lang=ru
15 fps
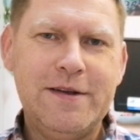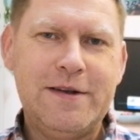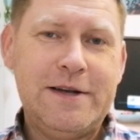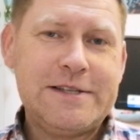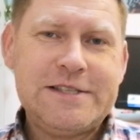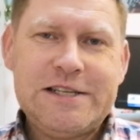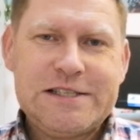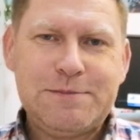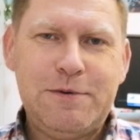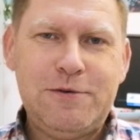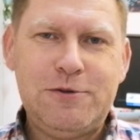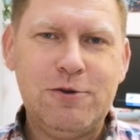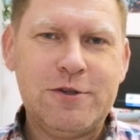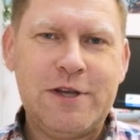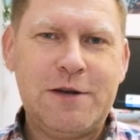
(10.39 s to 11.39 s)
Казалось бы,
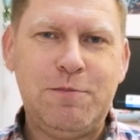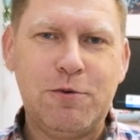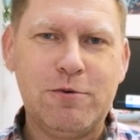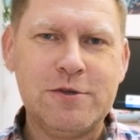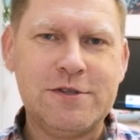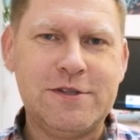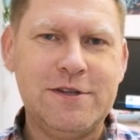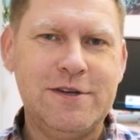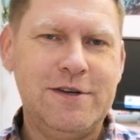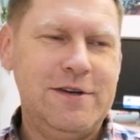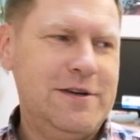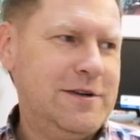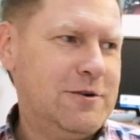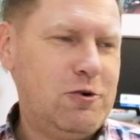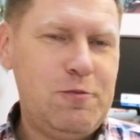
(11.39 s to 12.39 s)
все так
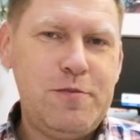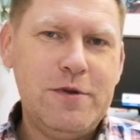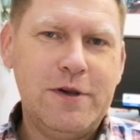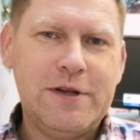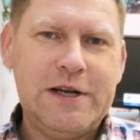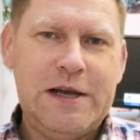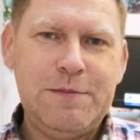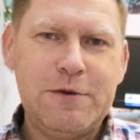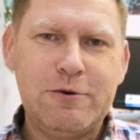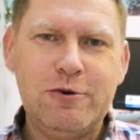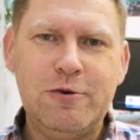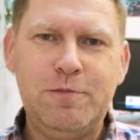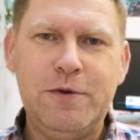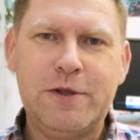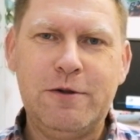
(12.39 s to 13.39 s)
просто. Купил
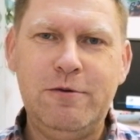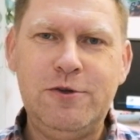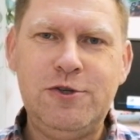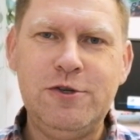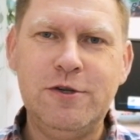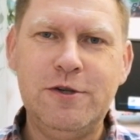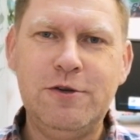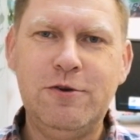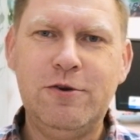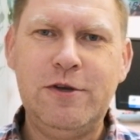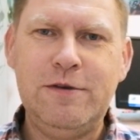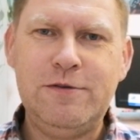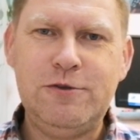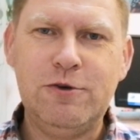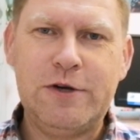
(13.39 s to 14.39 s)
камеру, подключил
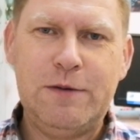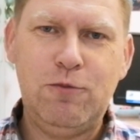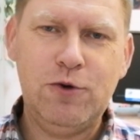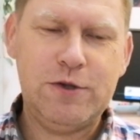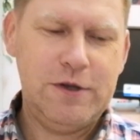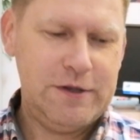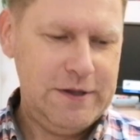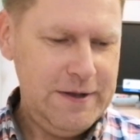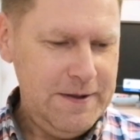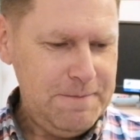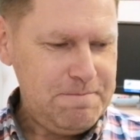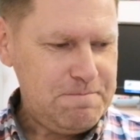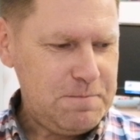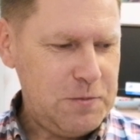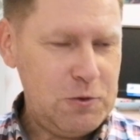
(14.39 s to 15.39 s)
ее и все работает
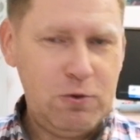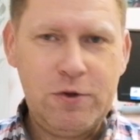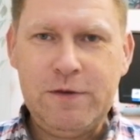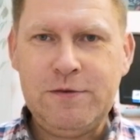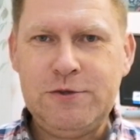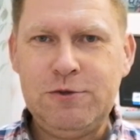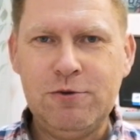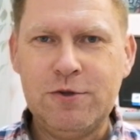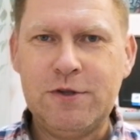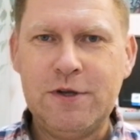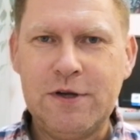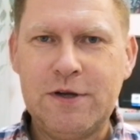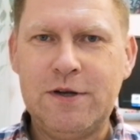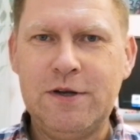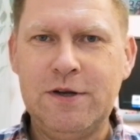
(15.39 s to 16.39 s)
но не все
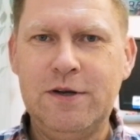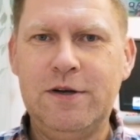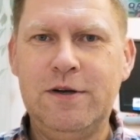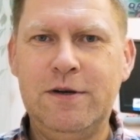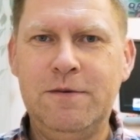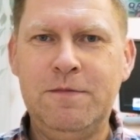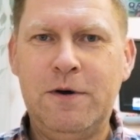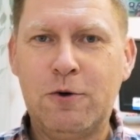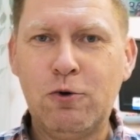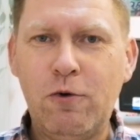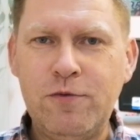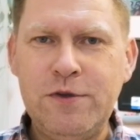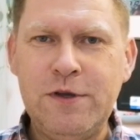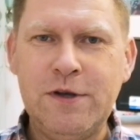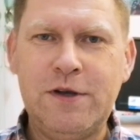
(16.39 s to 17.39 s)
так э,
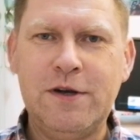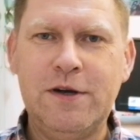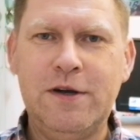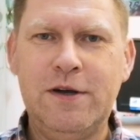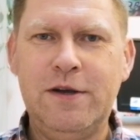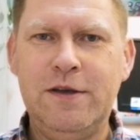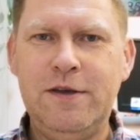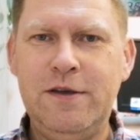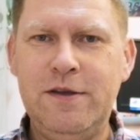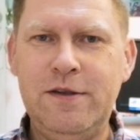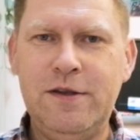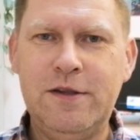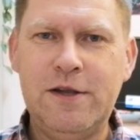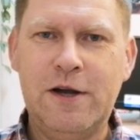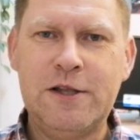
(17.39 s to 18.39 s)
ровненько и
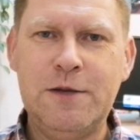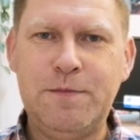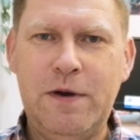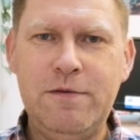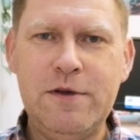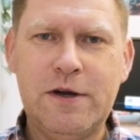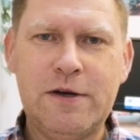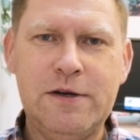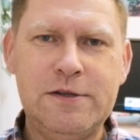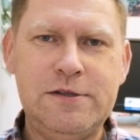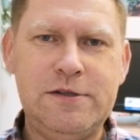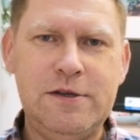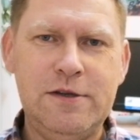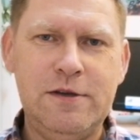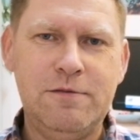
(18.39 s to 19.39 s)
не так на
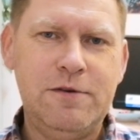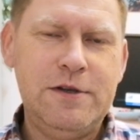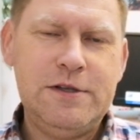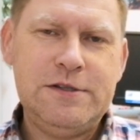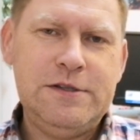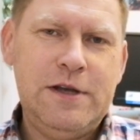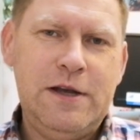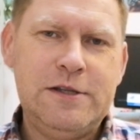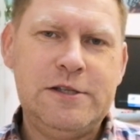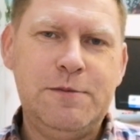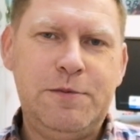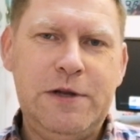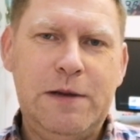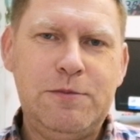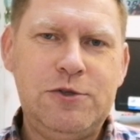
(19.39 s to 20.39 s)
поверхности. И выясняется
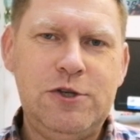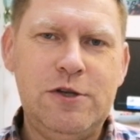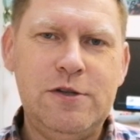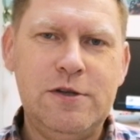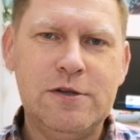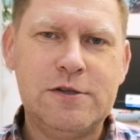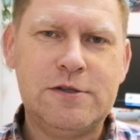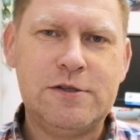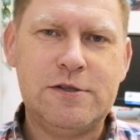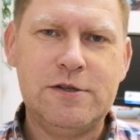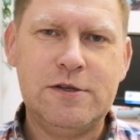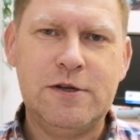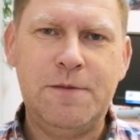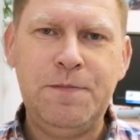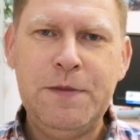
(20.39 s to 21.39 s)
при общении с
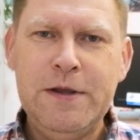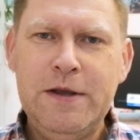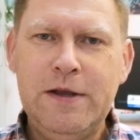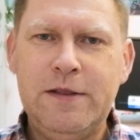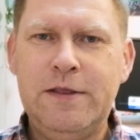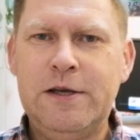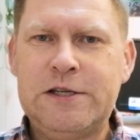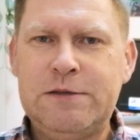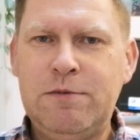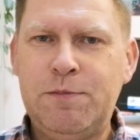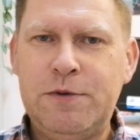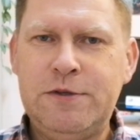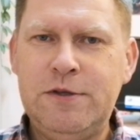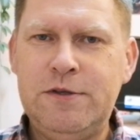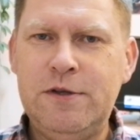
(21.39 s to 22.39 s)
э, нашими
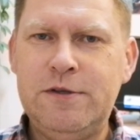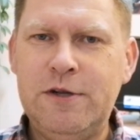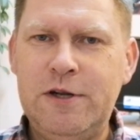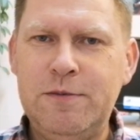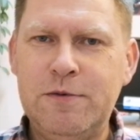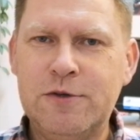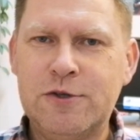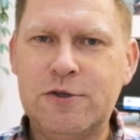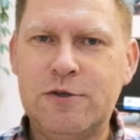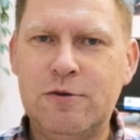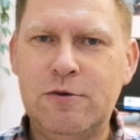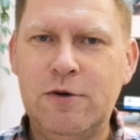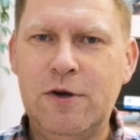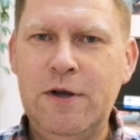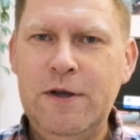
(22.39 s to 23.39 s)
посетителями,
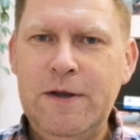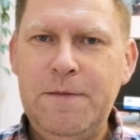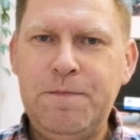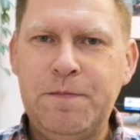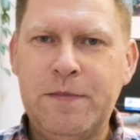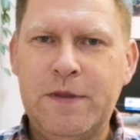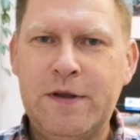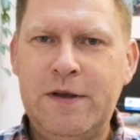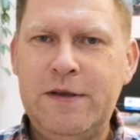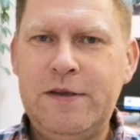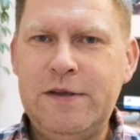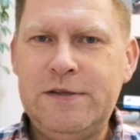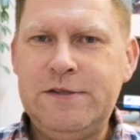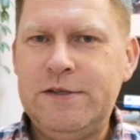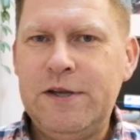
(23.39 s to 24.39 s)
что
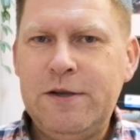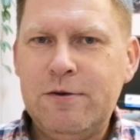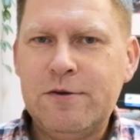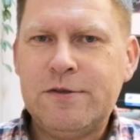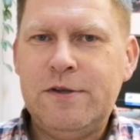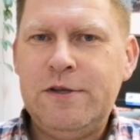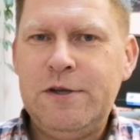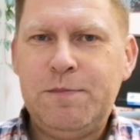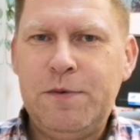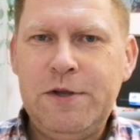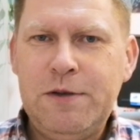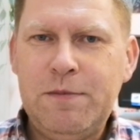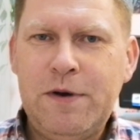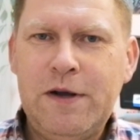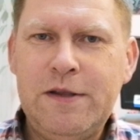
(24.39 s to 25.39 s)
есть серьезное
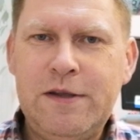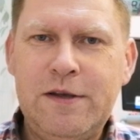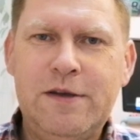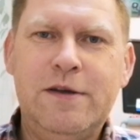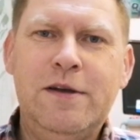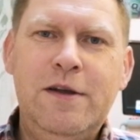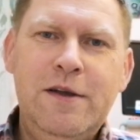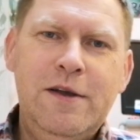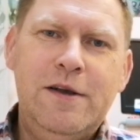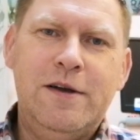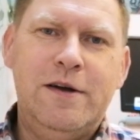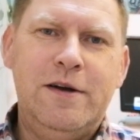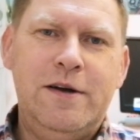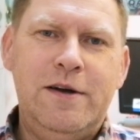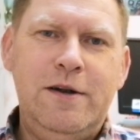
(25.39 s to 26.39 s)
непонимание.
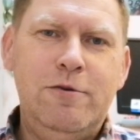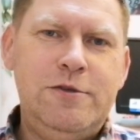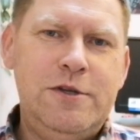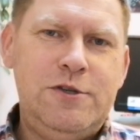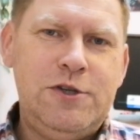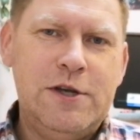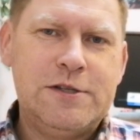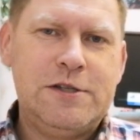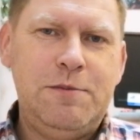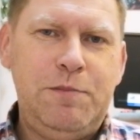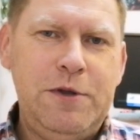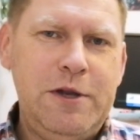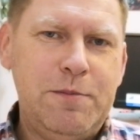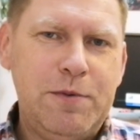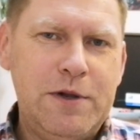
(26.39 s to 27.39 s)
Э, люди часто
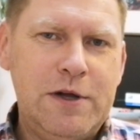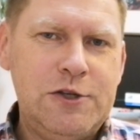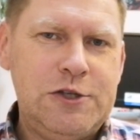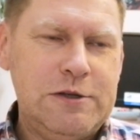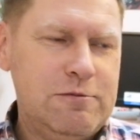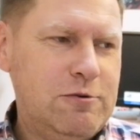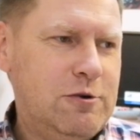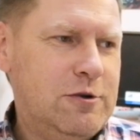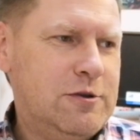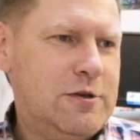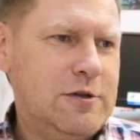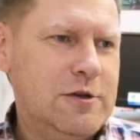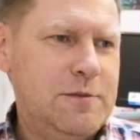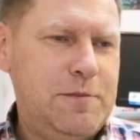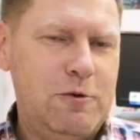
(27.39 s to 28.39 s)

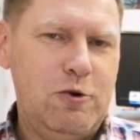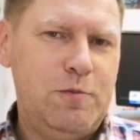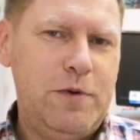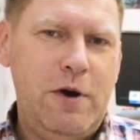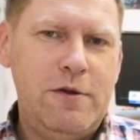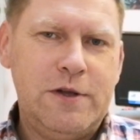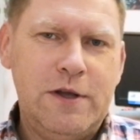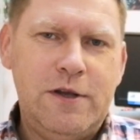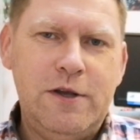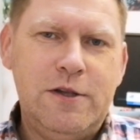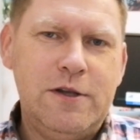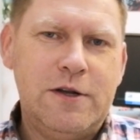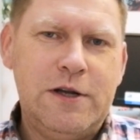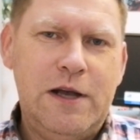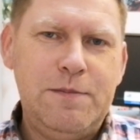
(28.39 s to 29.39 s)
переплачивают, покупают
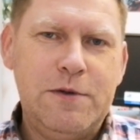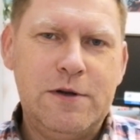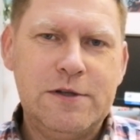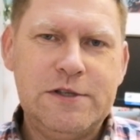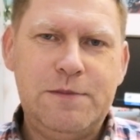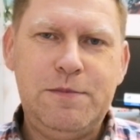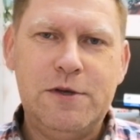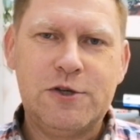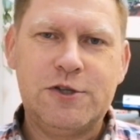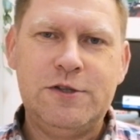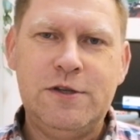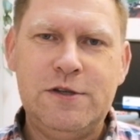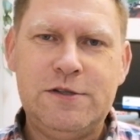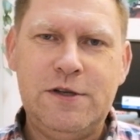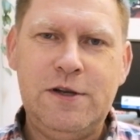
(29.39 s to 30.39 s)
какие-то камеры за
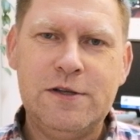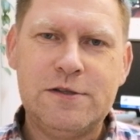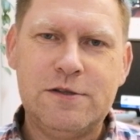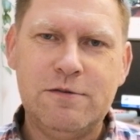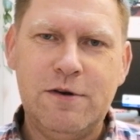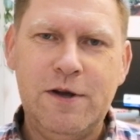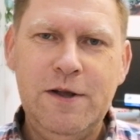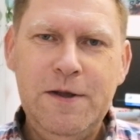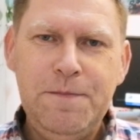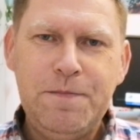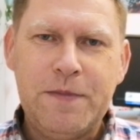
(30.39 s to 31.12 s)
бешеные средства.